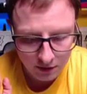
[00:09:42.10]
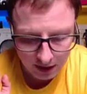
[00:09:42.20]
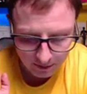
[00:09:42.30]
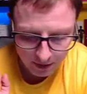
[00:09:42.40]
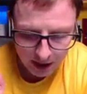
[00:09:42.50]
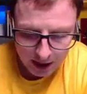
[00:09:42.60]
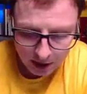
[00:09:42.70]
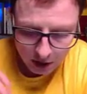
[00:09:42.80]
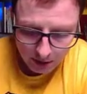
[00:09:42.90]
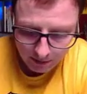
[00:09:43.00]
na chwilę.
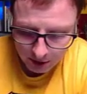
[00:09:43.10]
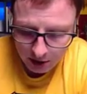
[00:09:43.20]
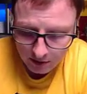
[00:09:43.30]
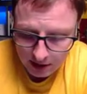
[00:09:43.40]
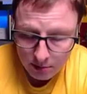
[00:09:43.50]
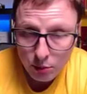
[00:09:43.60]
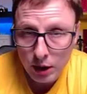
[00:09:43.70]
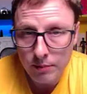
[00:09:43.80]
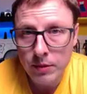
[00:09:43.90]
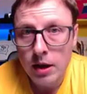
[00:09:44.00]
No dobra, gdzie występuje?